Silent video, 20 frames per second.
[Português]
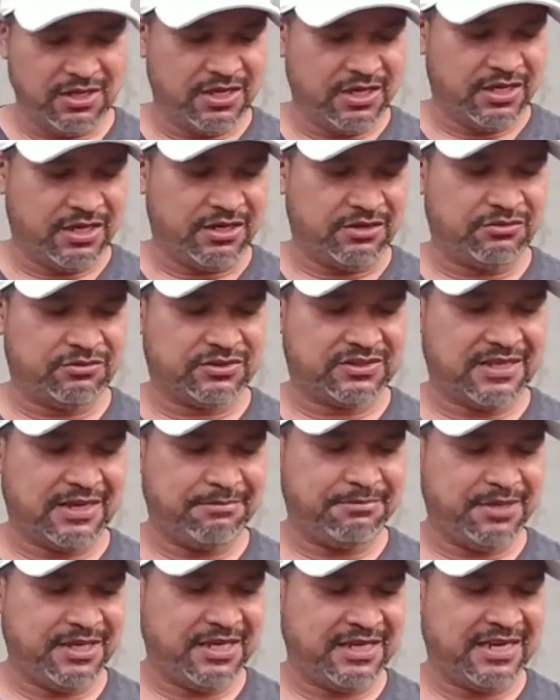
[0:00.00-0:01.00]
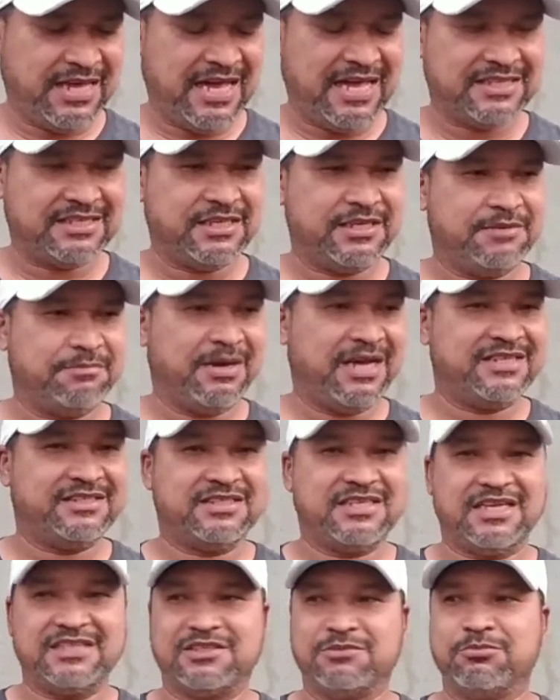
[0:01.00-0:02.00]
eu não sabia nada, mas
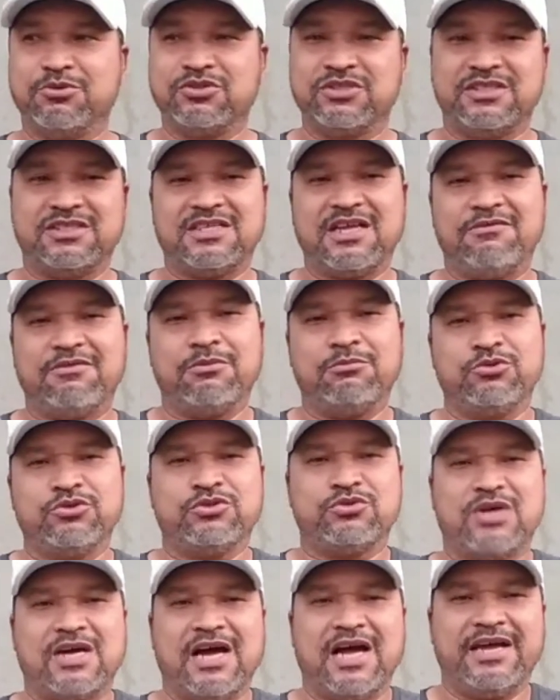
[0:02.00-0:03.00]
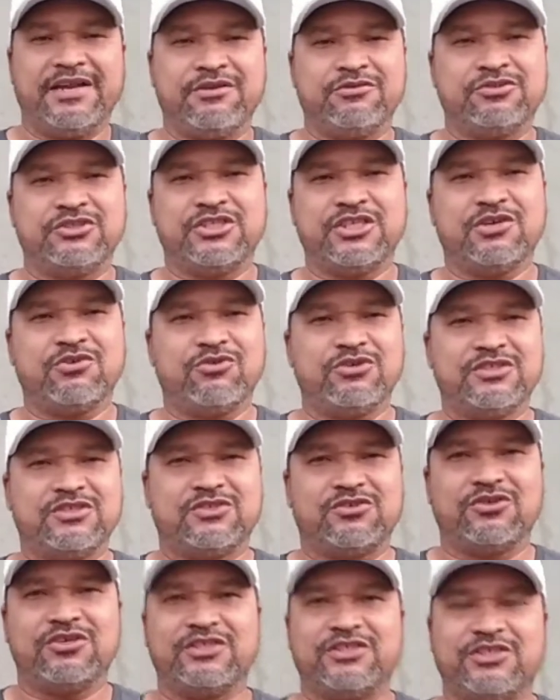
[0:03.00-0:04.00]
as mudas estavam muito caras, eu não tinha
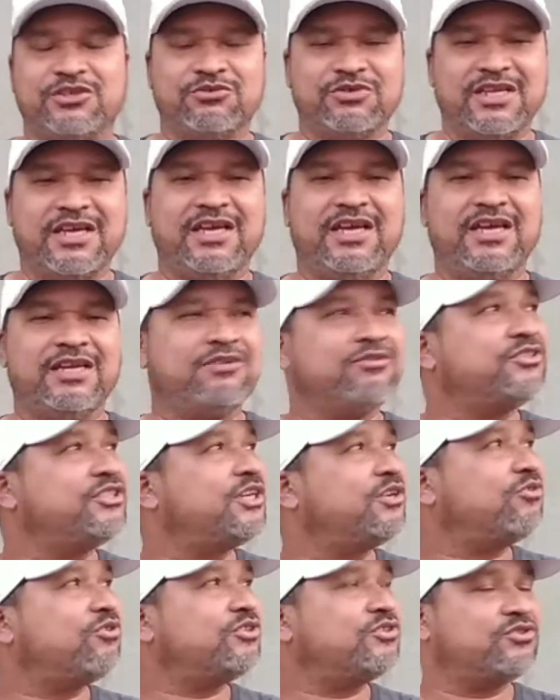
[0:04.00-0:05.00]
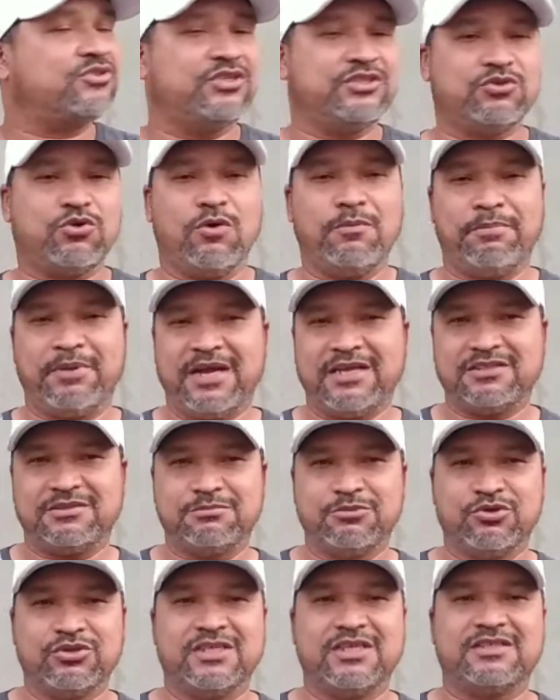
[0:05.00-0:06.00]
condições, eu tinha um terreno, não tinha condições de comprar as
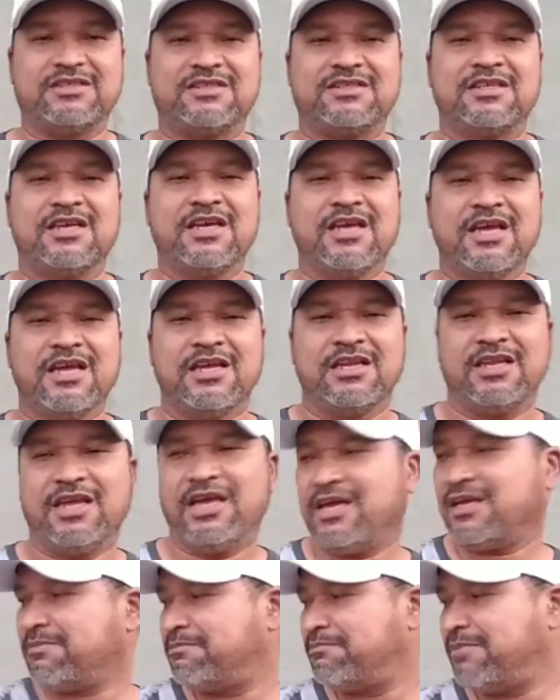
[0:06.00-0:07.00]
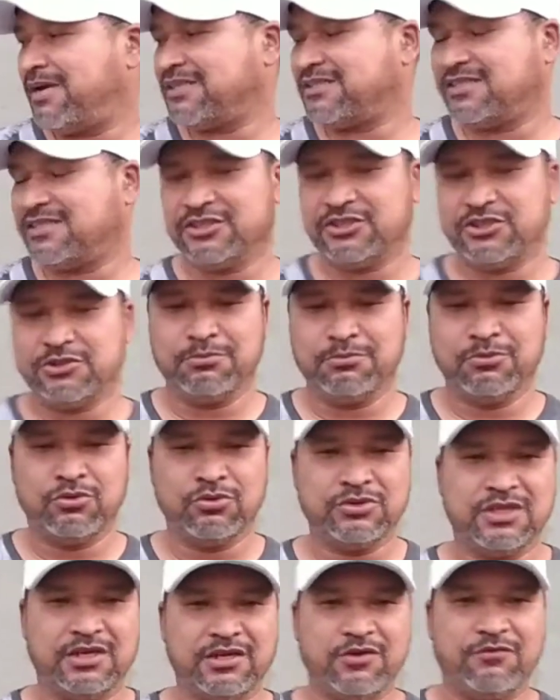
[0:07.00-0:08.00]
mudas, né? Bastante
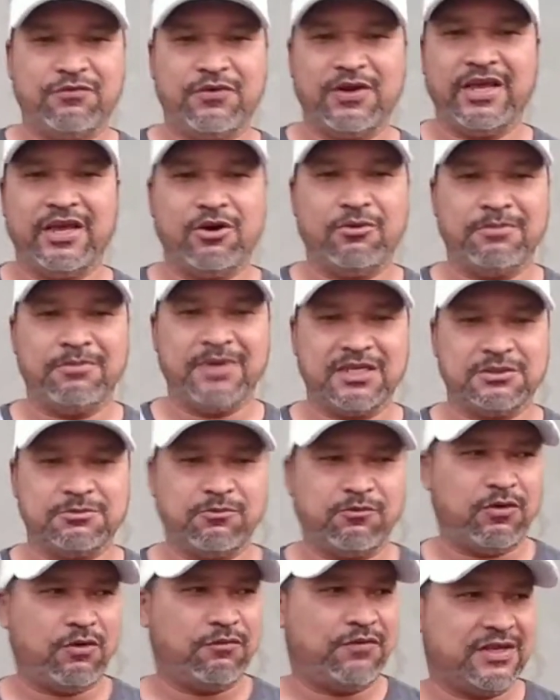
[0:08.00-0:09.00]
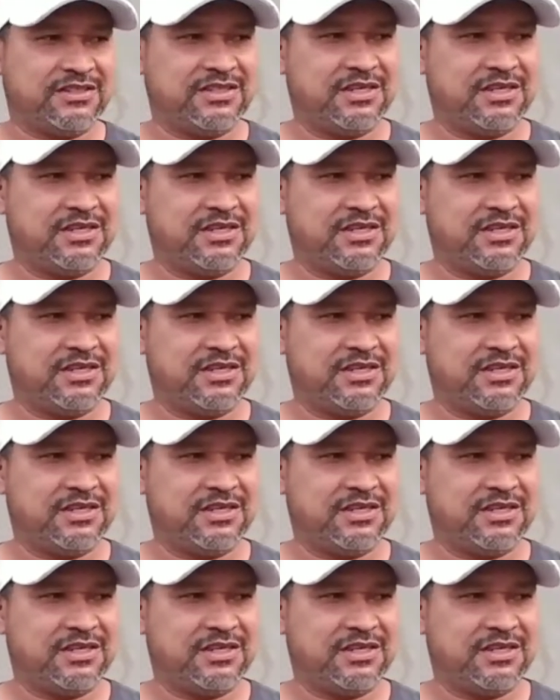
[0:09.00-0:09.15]
muda. Eu falei, eu mesmo vou fazer